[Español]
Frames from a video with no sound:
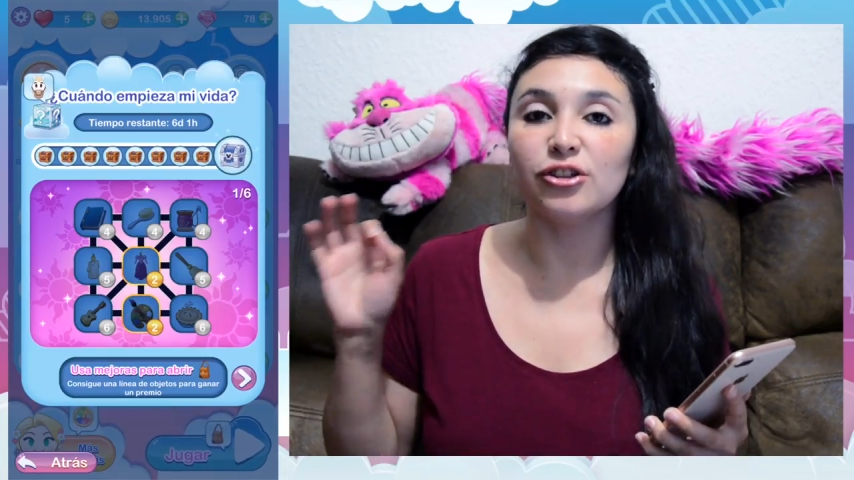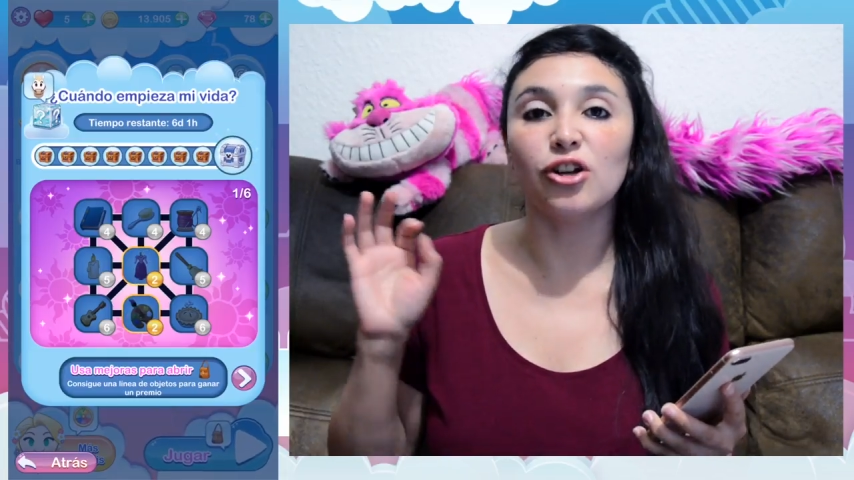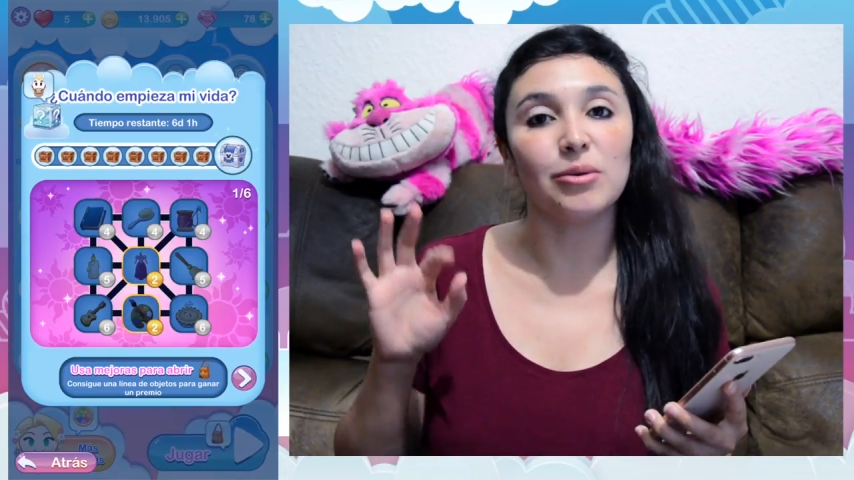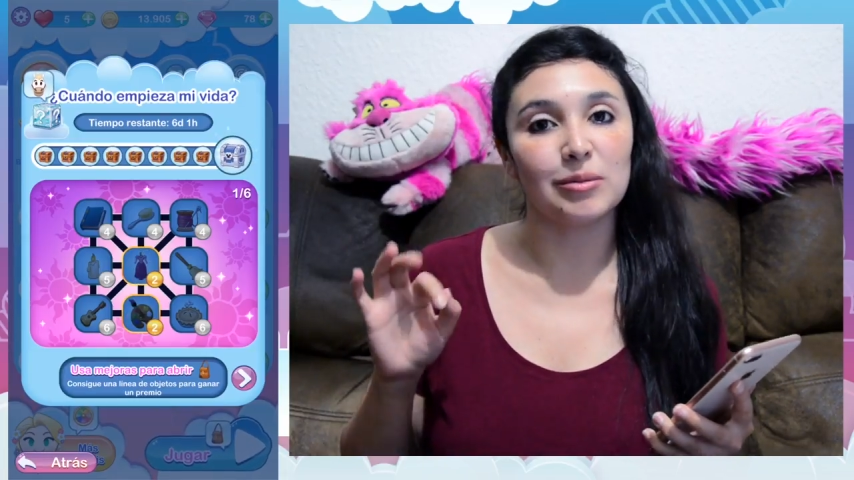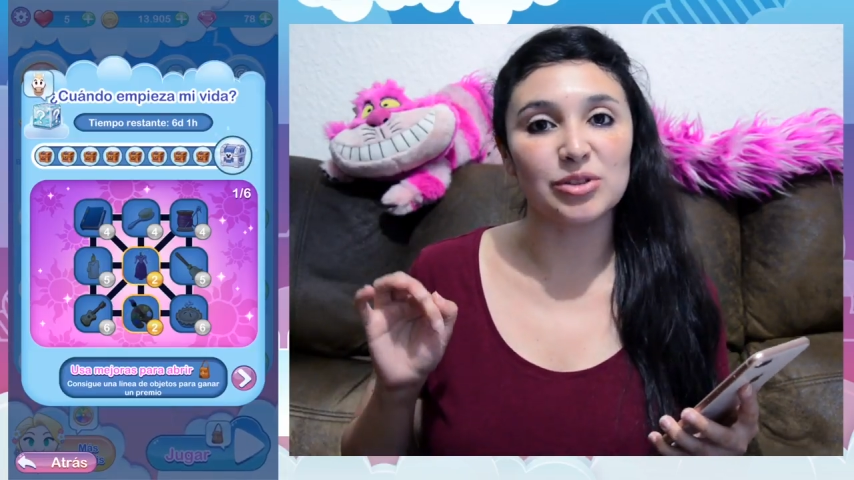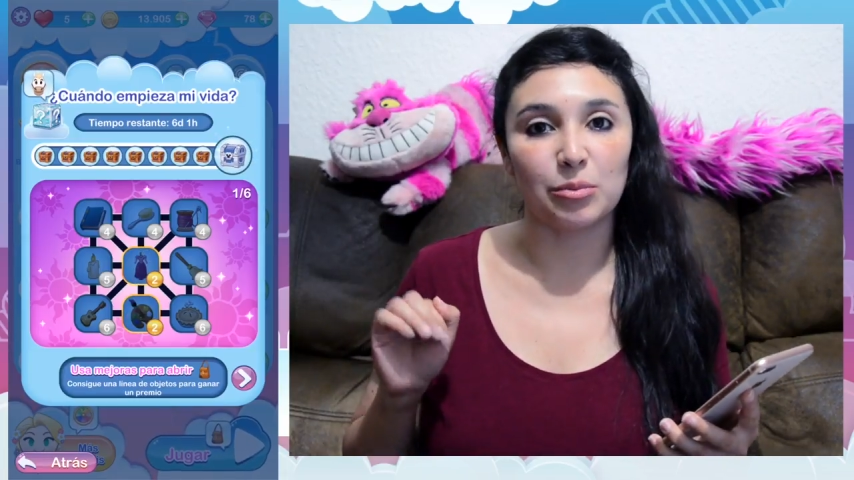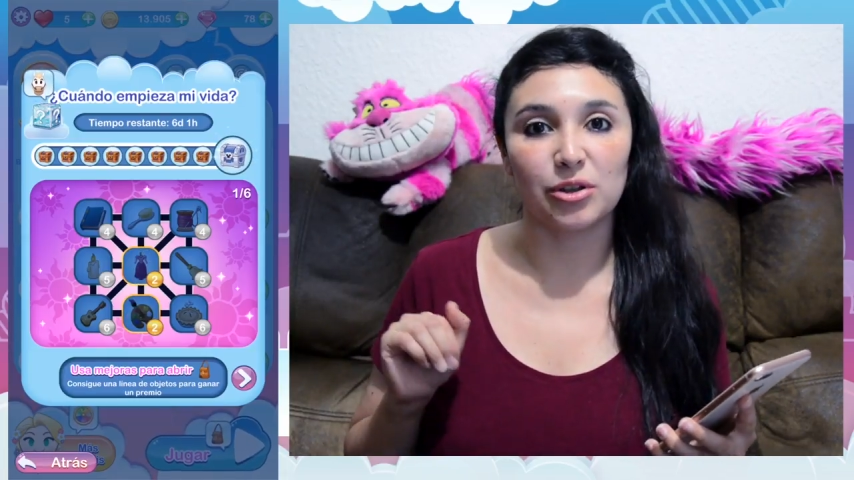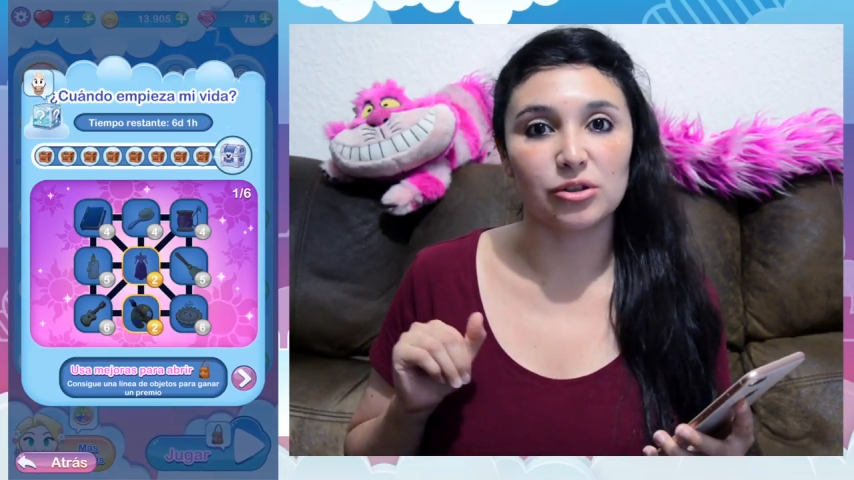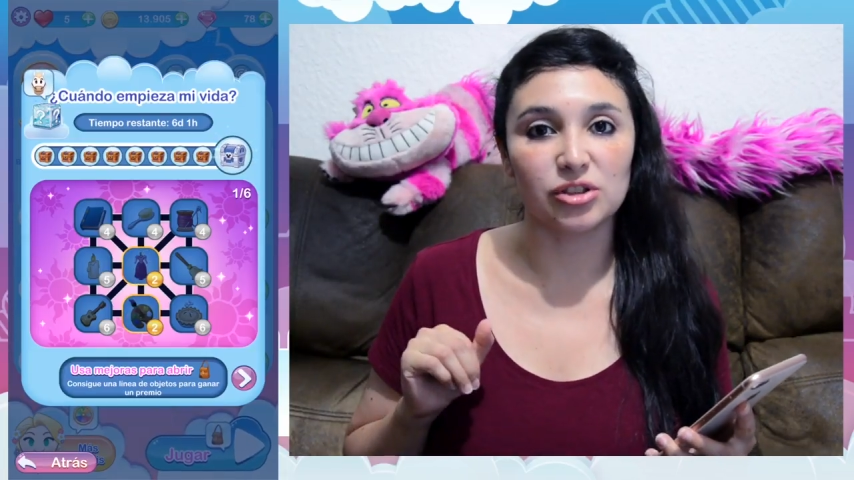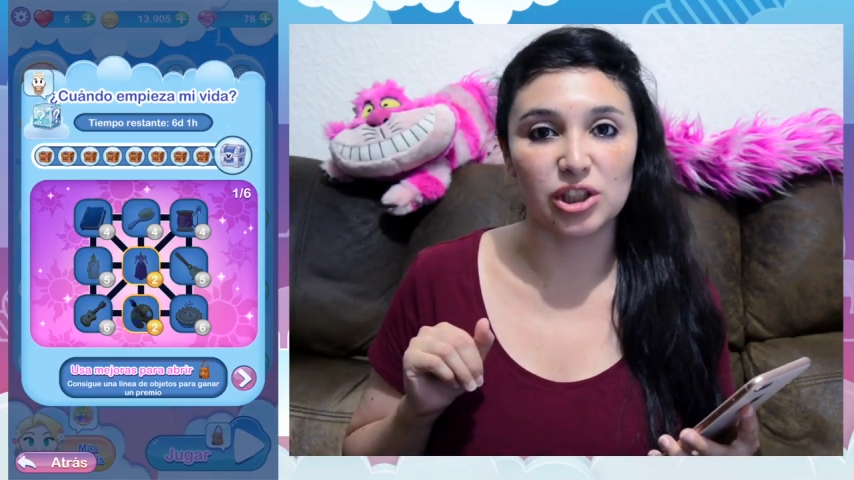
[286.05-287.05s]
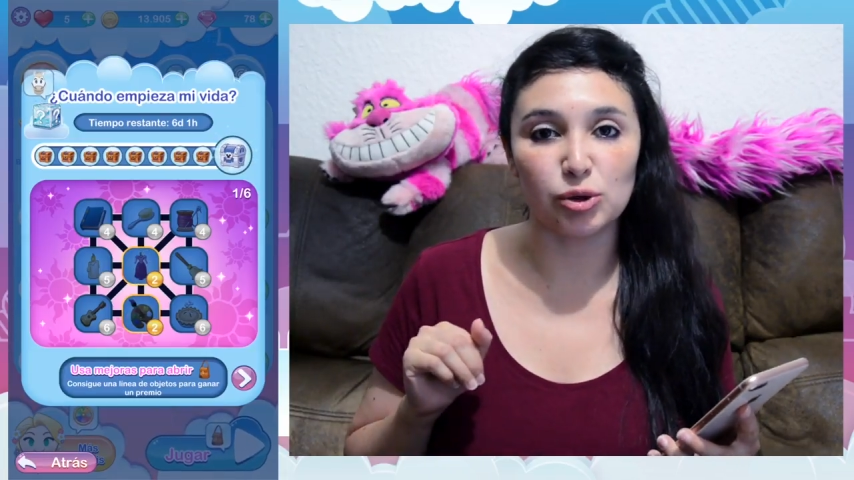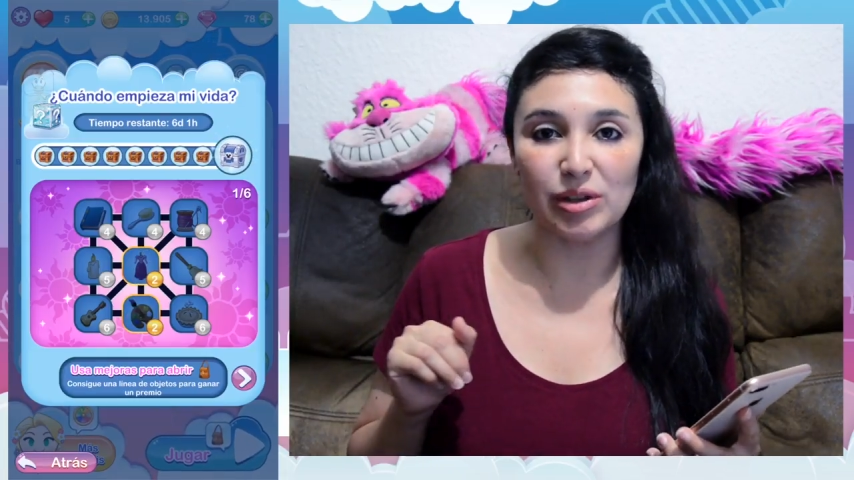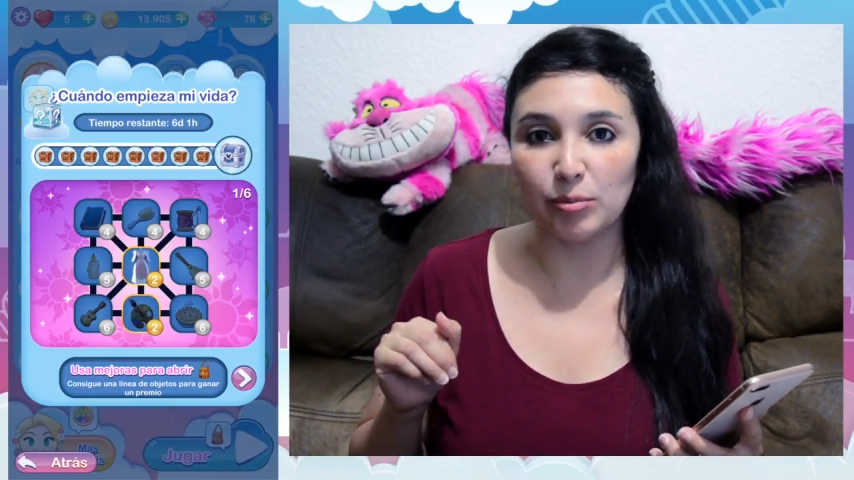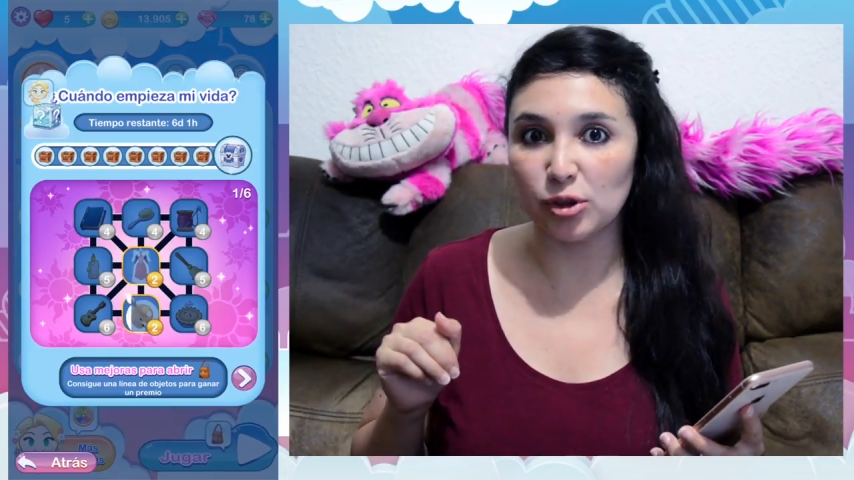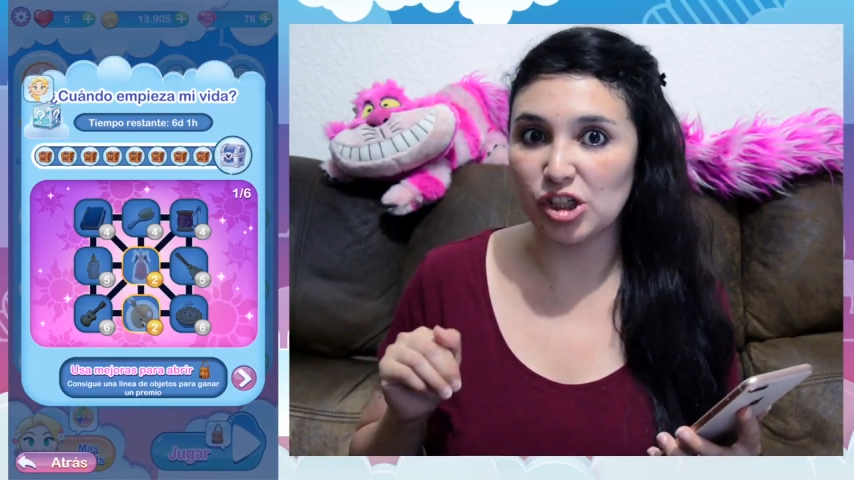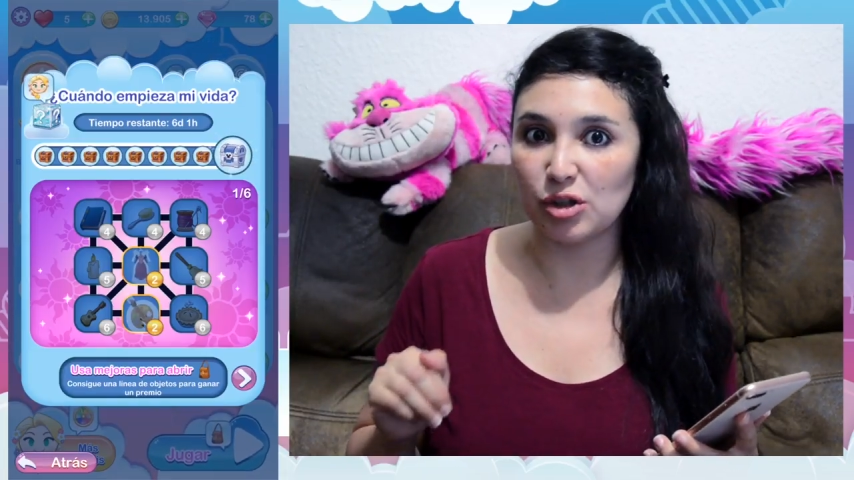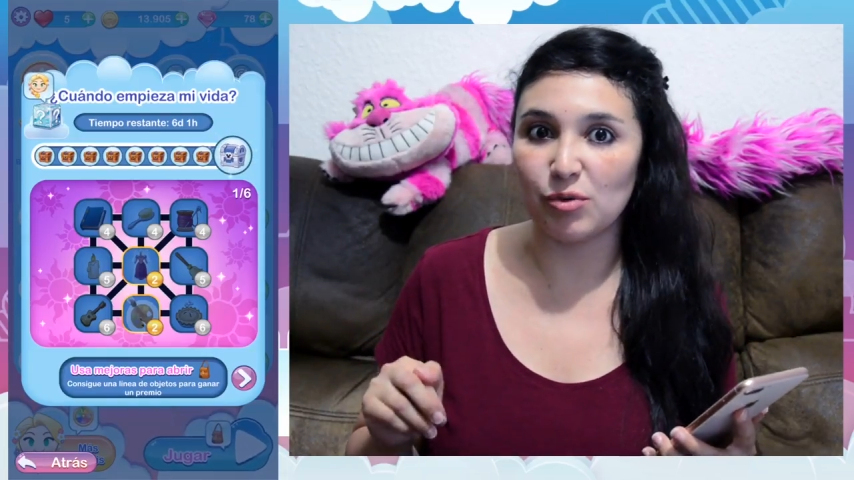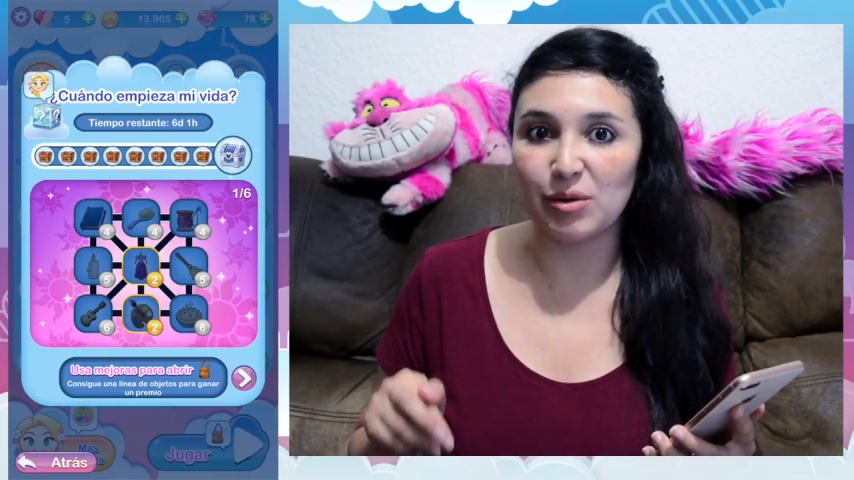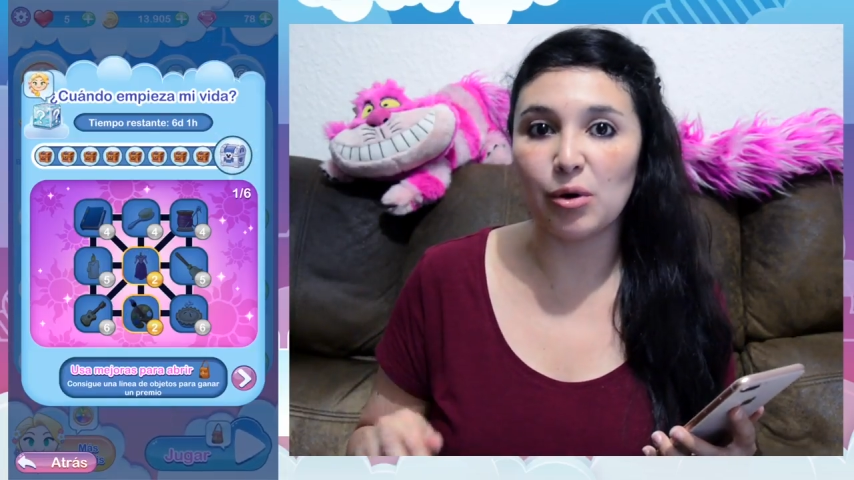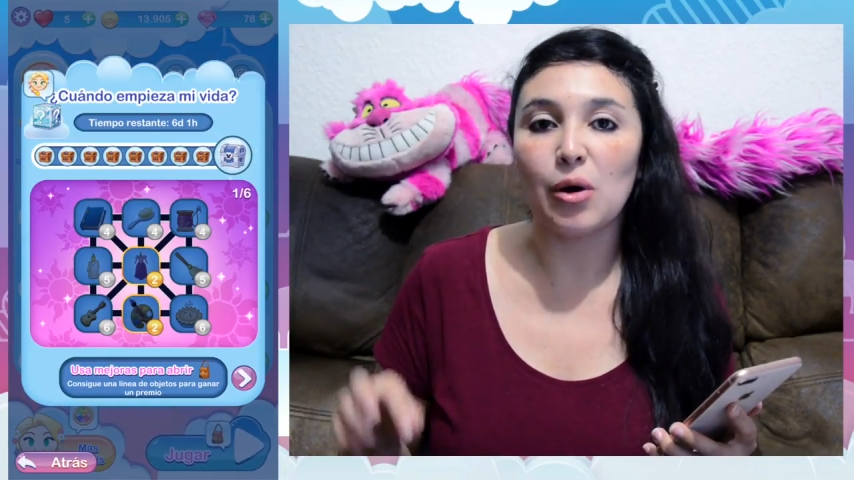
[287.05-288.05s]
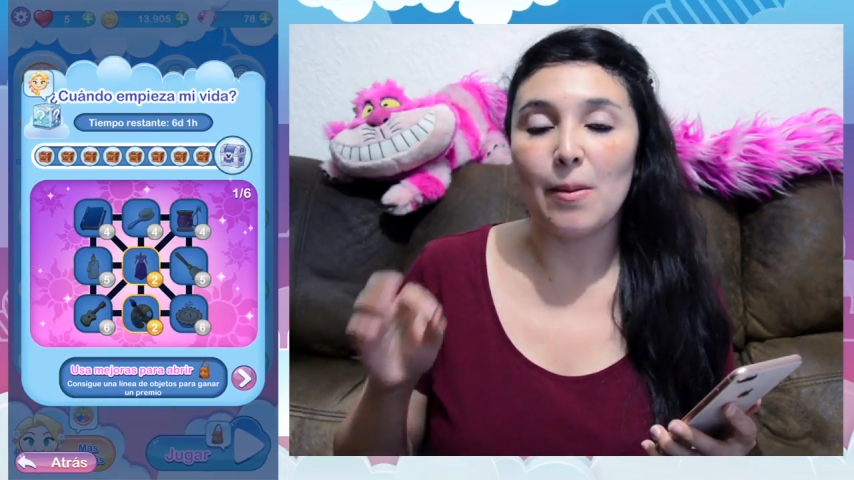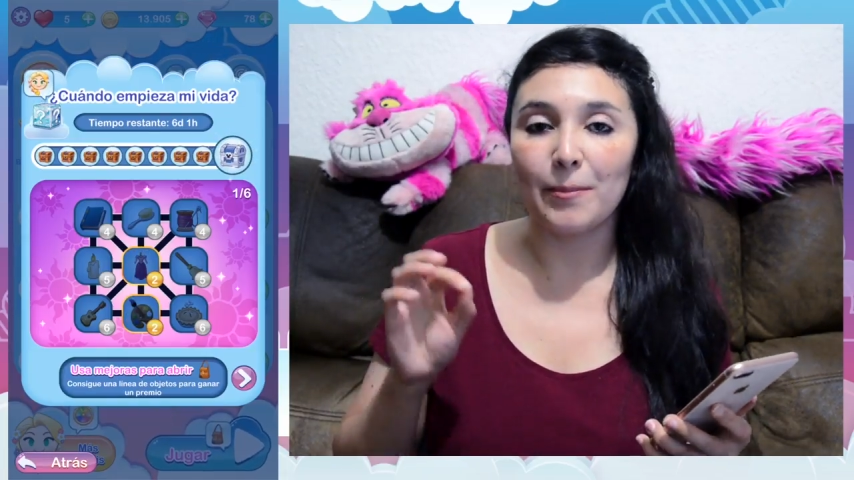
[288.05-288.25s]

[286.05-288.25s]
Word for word: No vamos a poder conseguir un emoji nuevo,